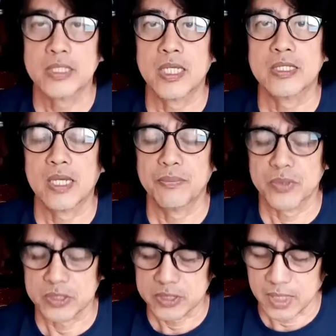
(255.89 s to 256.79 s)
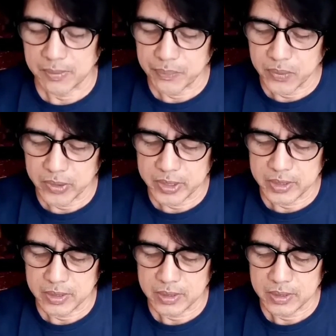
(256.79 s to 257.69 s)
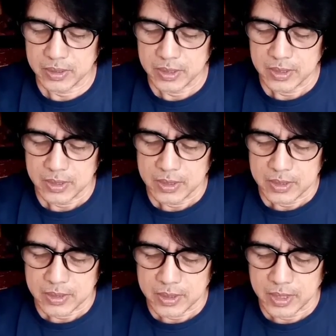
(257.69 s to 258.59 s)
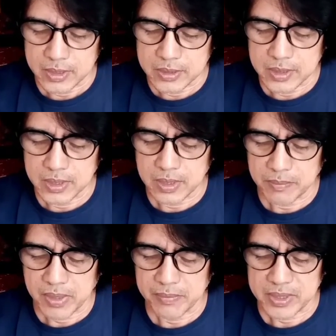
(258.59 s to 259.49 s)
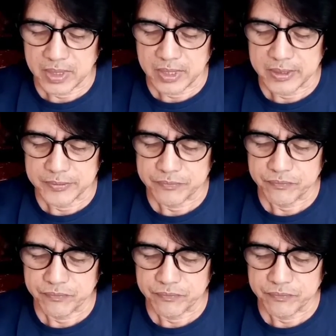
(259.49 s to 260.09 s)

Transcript: itatapon sa apoy na hindi namamatay.